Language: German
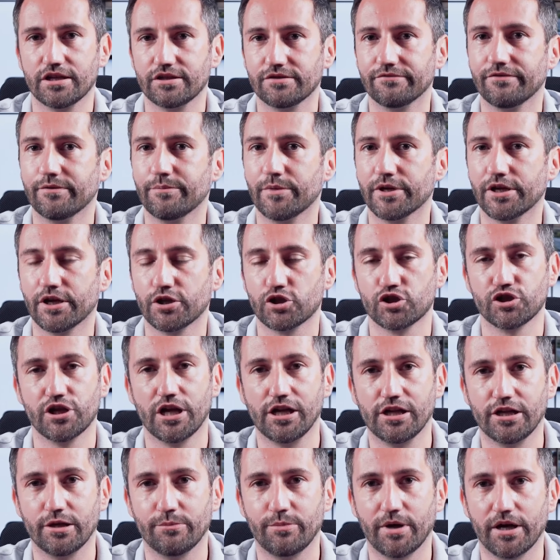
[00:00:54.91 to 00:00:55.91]
also wenn man da
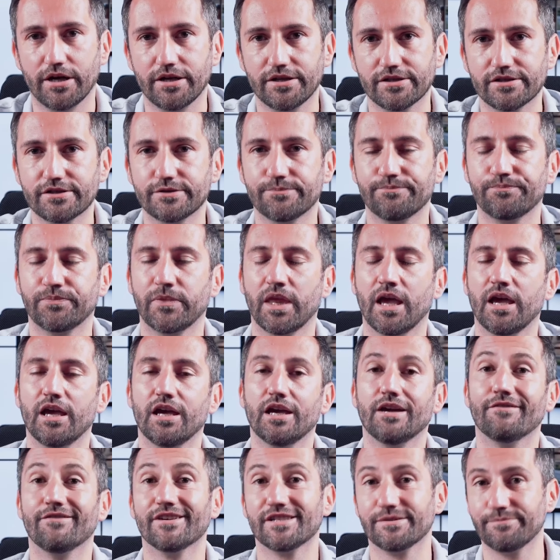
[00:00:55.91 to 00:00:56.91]
schnell dabei ist.
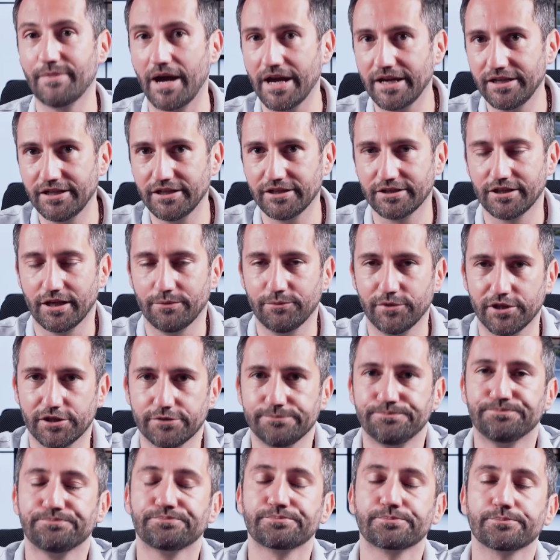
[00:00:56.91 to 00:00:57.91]
Was meine ich damit?